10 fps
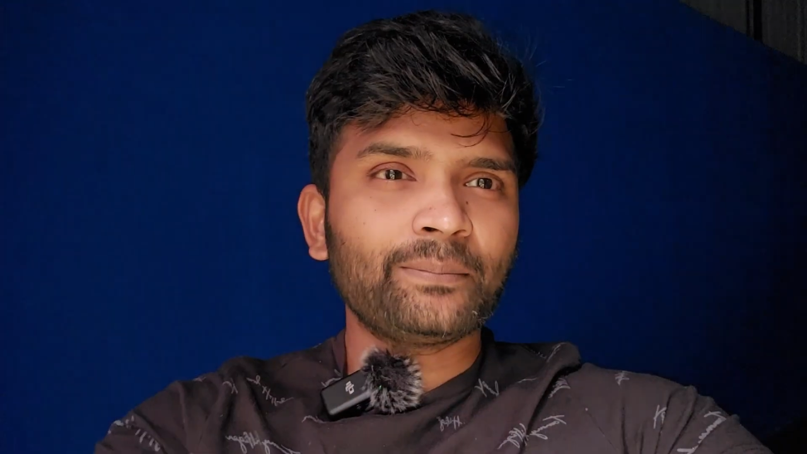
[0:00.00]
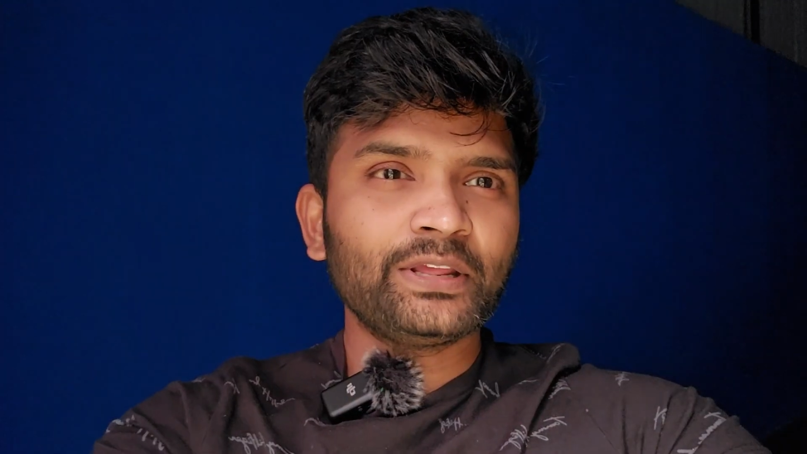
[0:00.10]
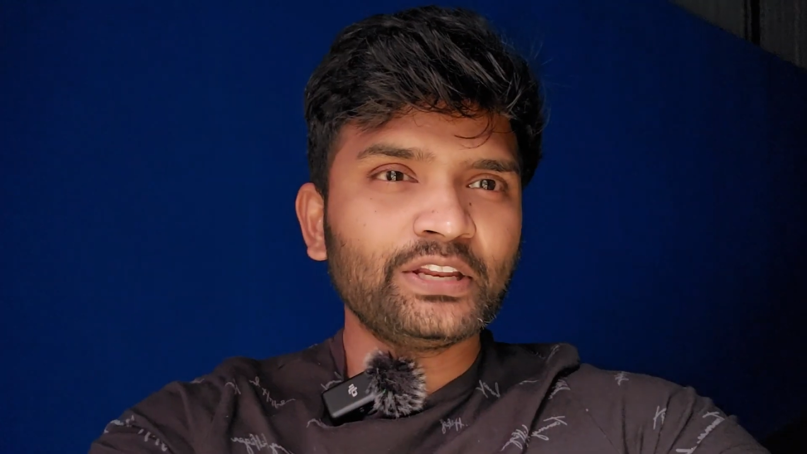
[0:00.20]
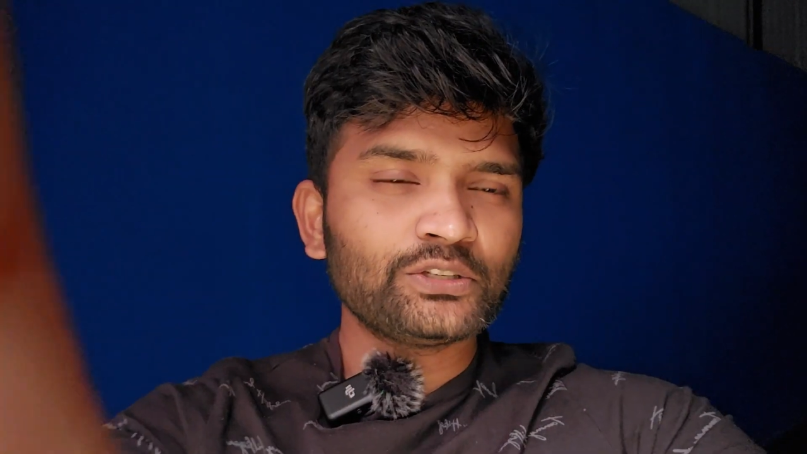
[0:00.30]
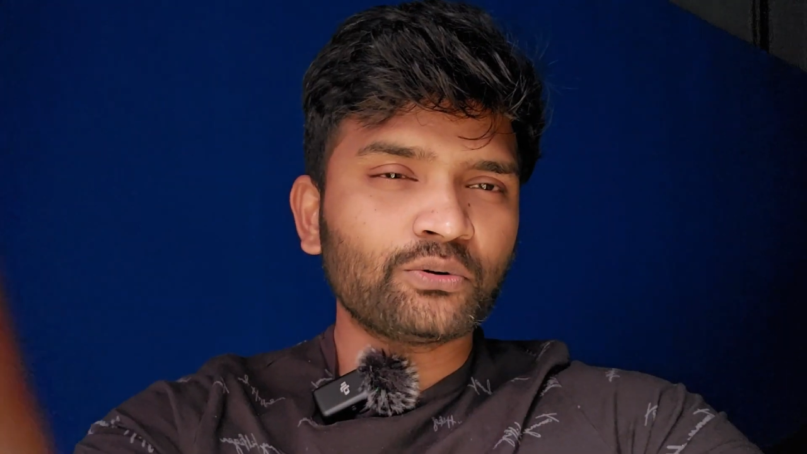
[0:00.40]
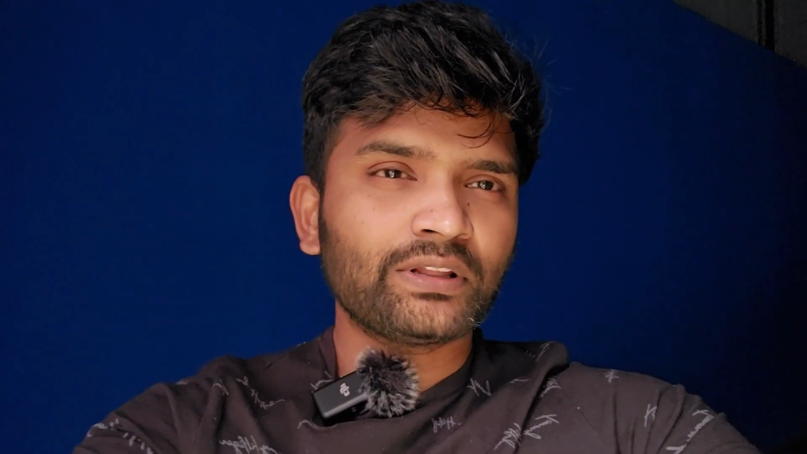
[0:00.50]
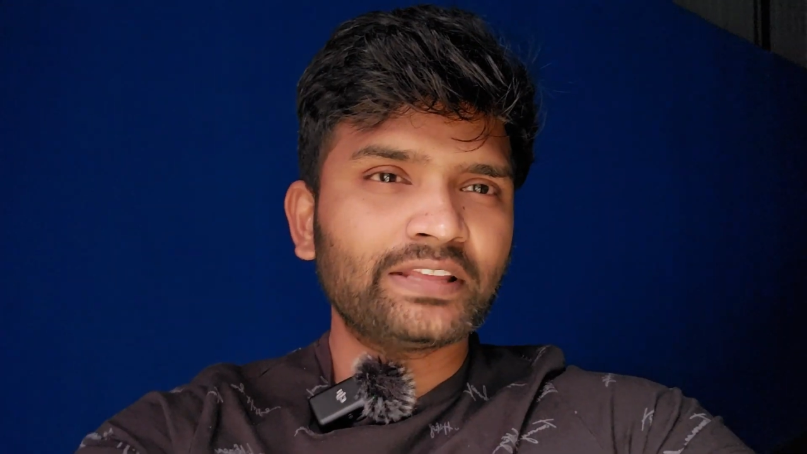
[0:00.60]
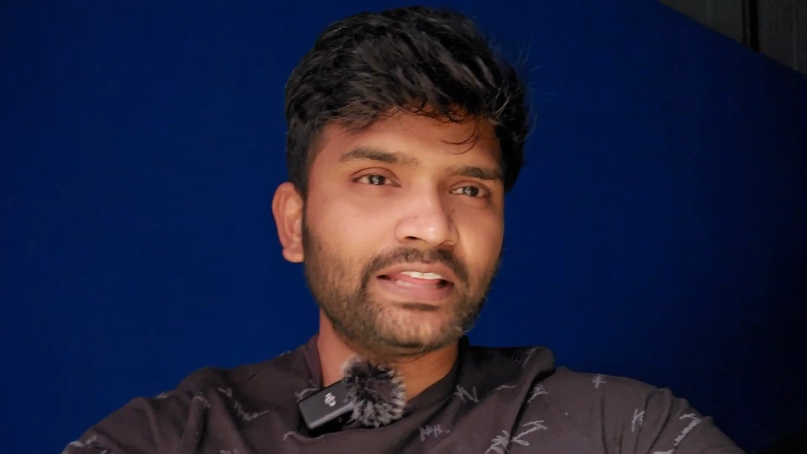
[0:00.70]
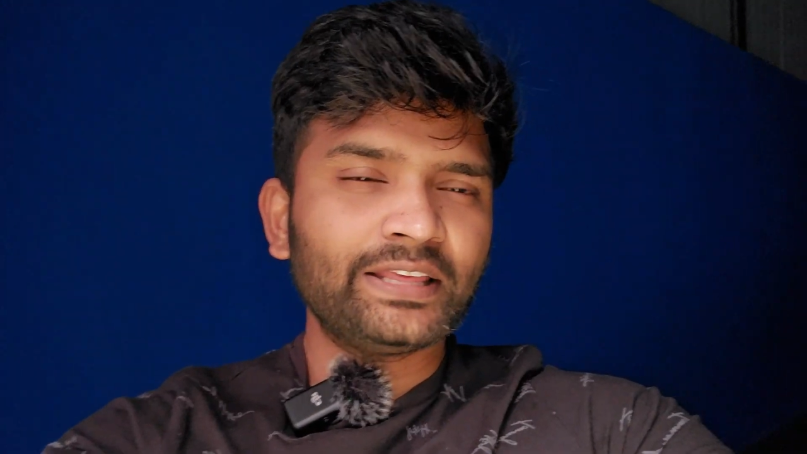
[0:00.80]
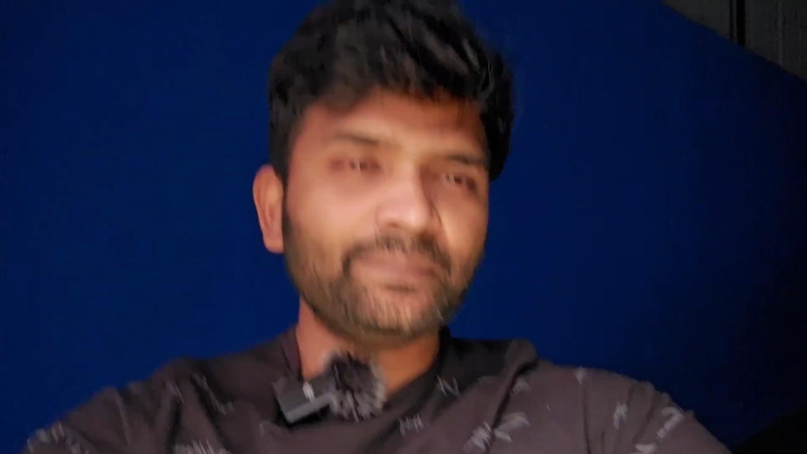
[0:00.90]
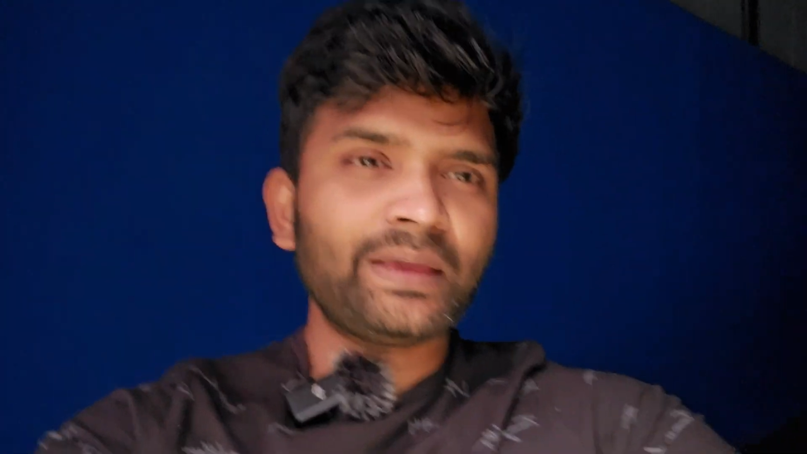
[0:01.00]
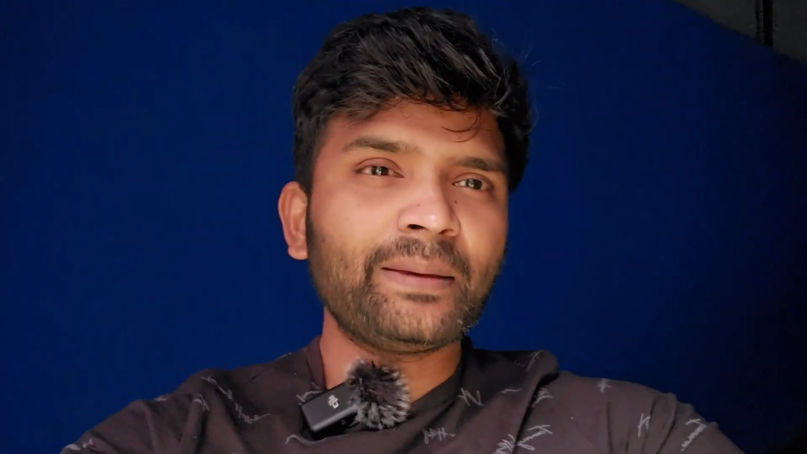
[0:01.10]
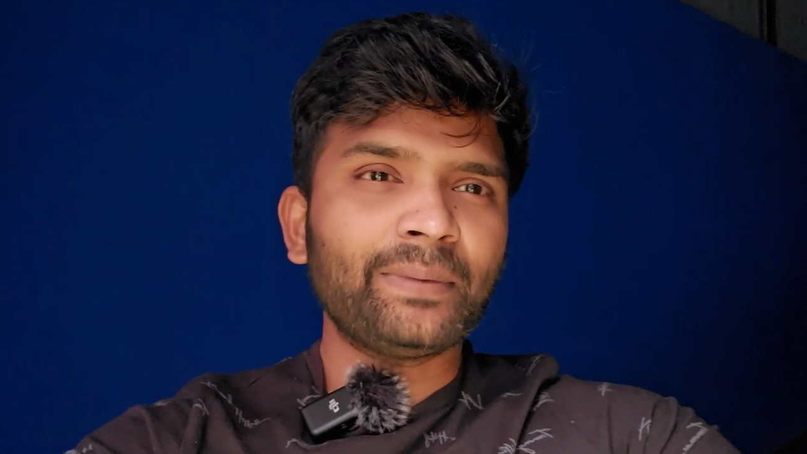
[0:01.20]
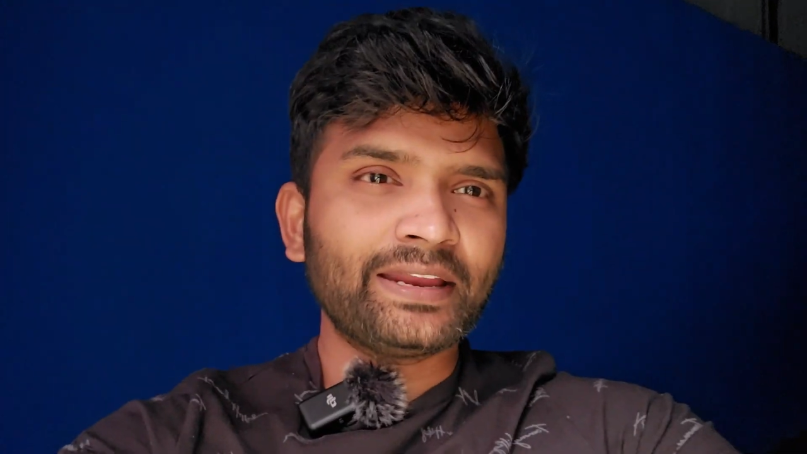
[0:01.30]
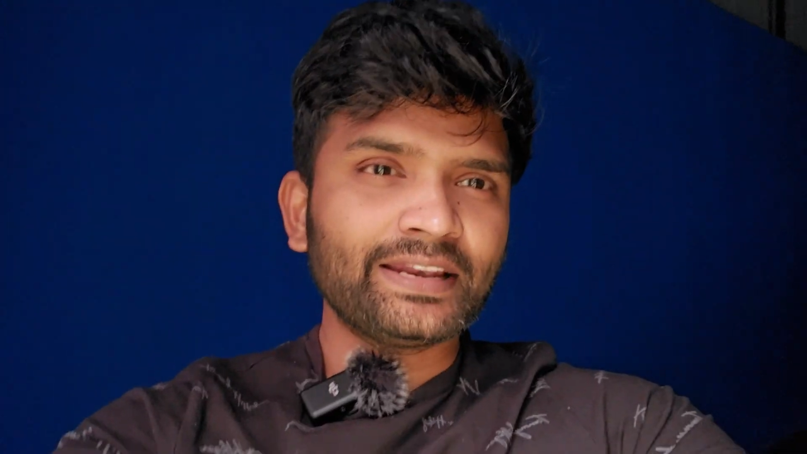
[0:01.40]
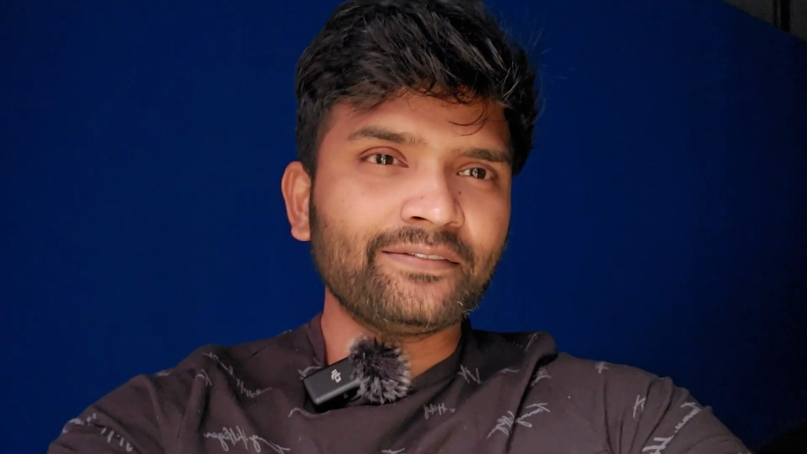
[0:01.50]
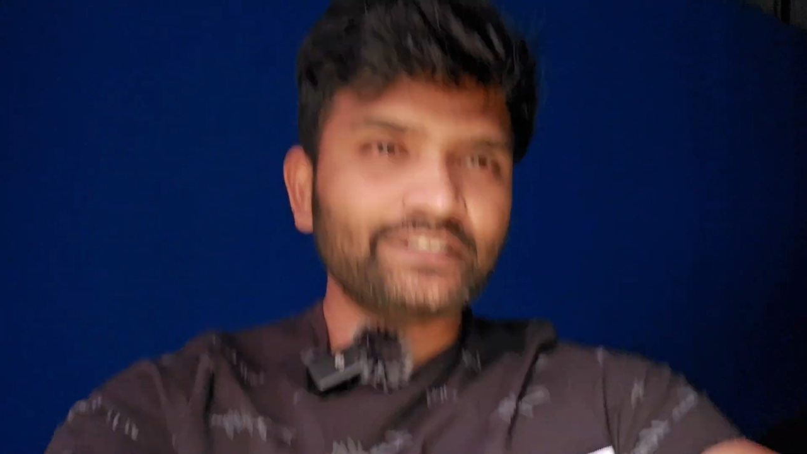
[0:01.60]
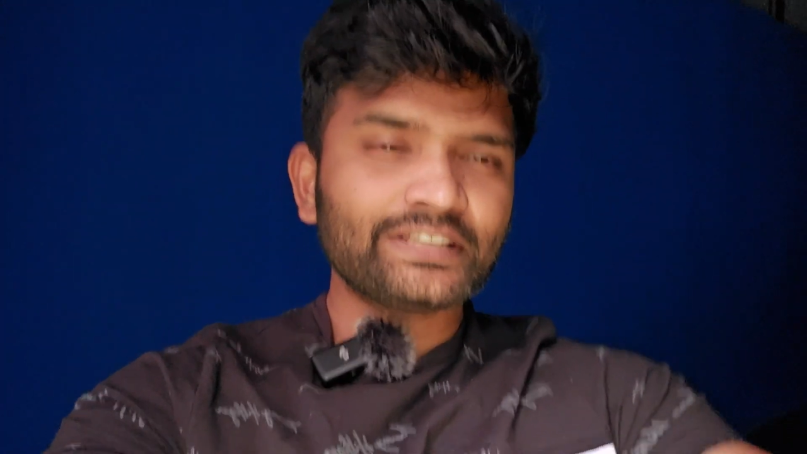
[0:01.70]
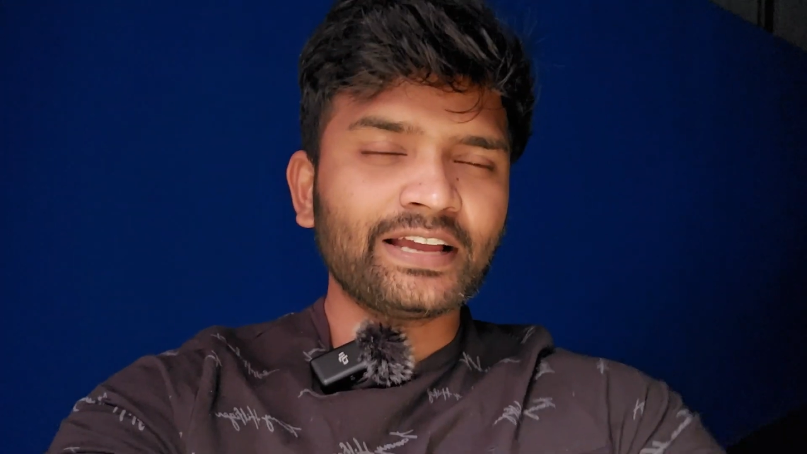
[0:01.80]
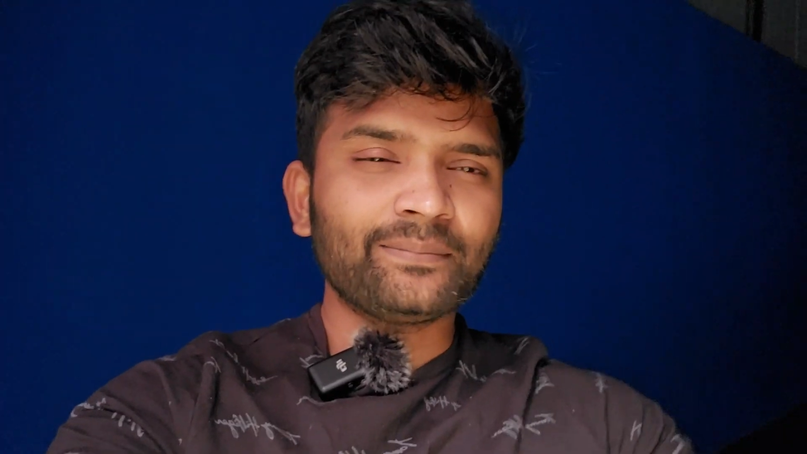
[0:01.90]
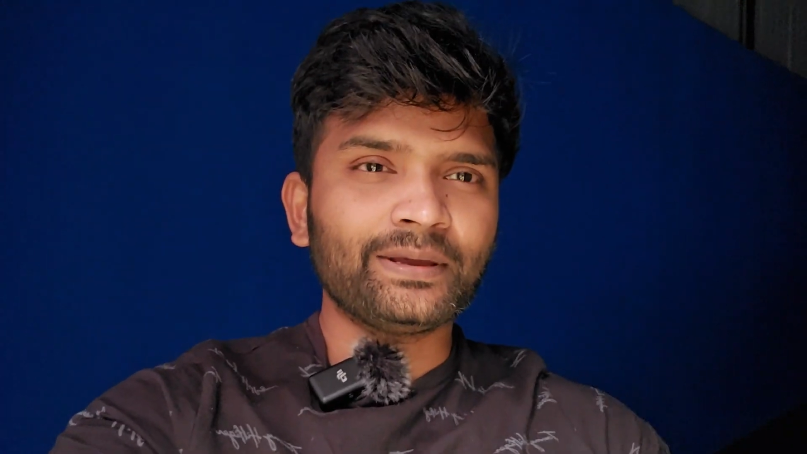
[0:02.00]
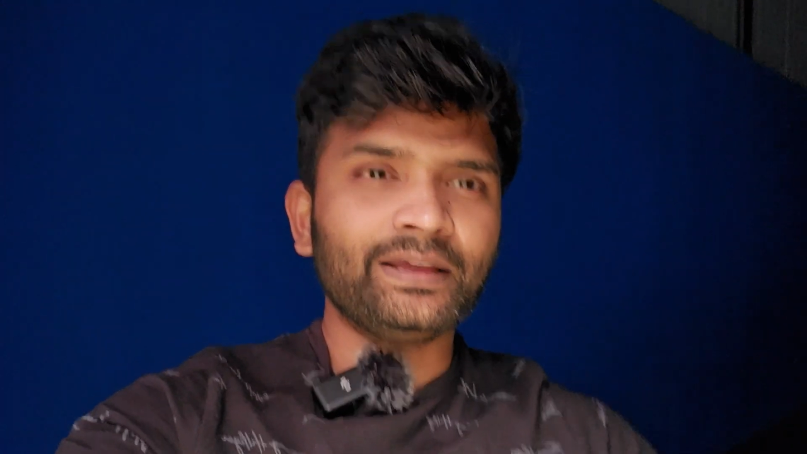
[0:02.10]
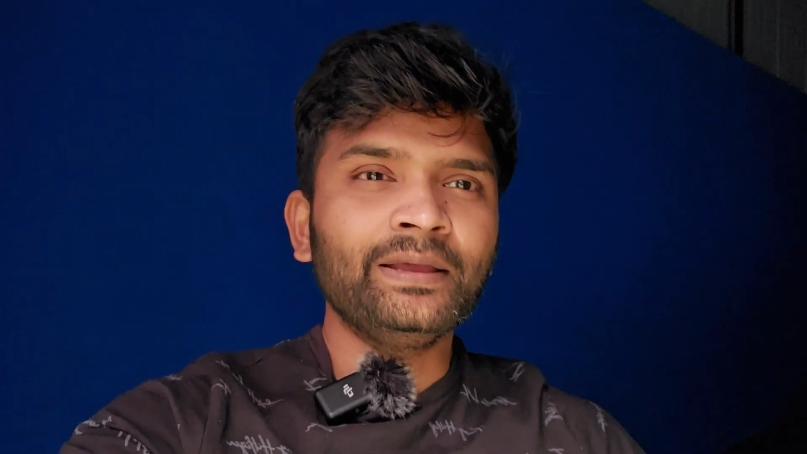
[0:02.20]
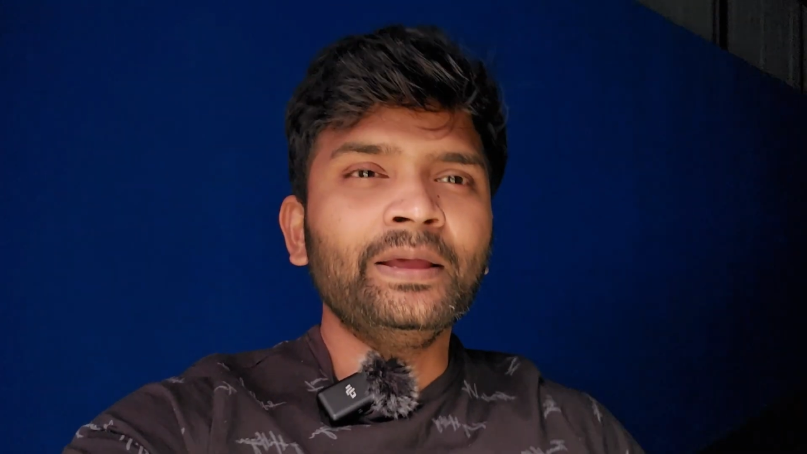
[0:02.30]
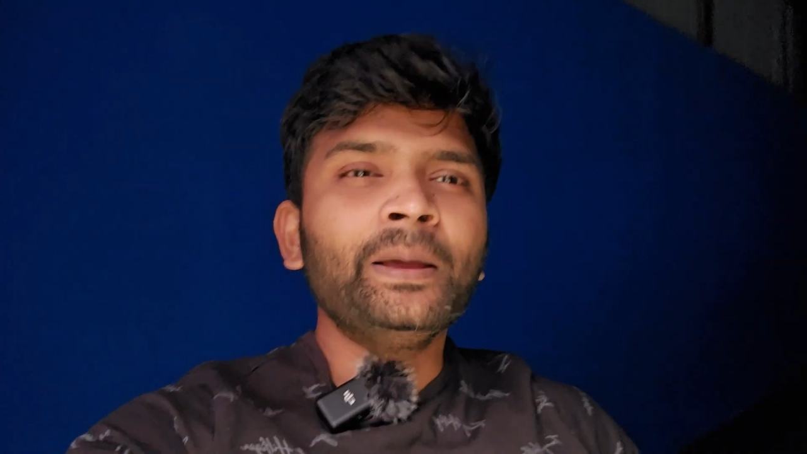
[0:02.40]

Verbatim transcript: அப்படின்னு சொன்னது எதையுமே மைண்டில் வச்சுக்காமல்